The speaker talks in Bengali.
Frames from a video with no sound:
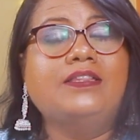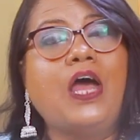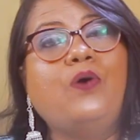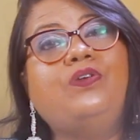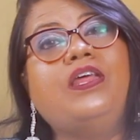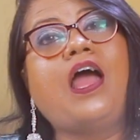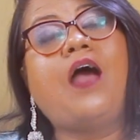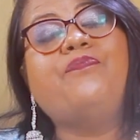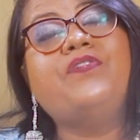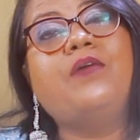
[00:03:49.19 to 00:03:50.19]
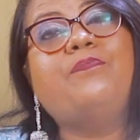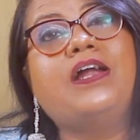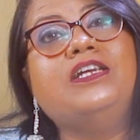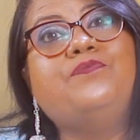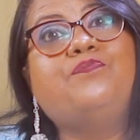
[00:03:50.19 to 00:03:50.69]
তাহলে আপনার
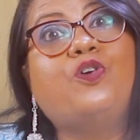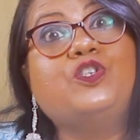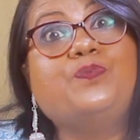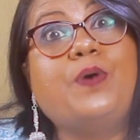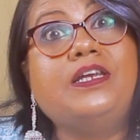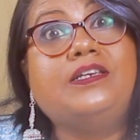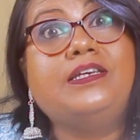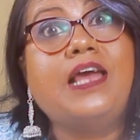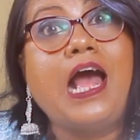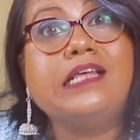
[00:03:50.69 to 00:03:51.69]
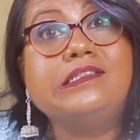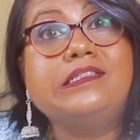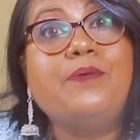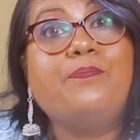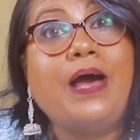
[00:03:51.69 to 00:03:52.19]
বাড়ির প্রসপারিটি
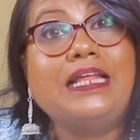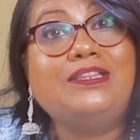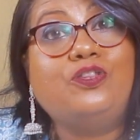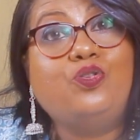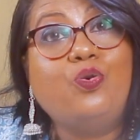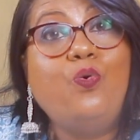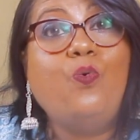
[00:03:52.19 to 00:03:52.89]
আসতে বাধ্য